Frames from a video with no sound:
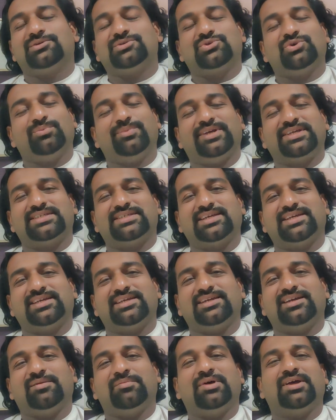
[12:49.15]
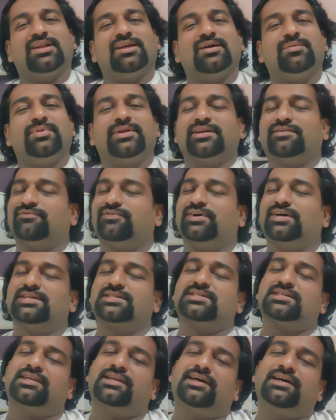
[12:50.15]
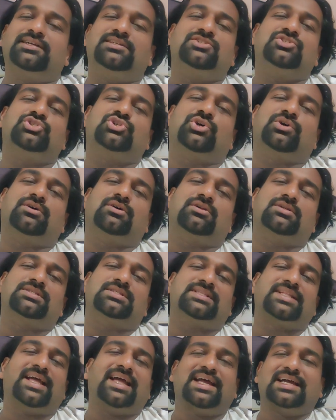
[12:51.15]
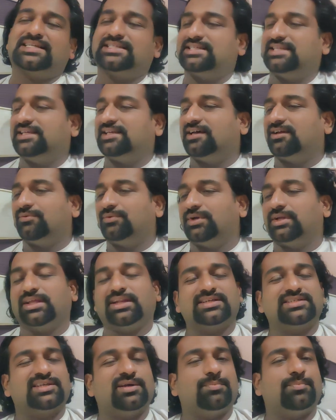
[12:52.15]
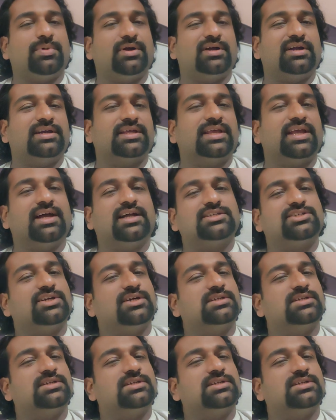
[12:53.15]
सुबह से हमारा ब्रेकफास्ट लंच और स्नैक्स डिनर वगैरह सब पकड़ के आज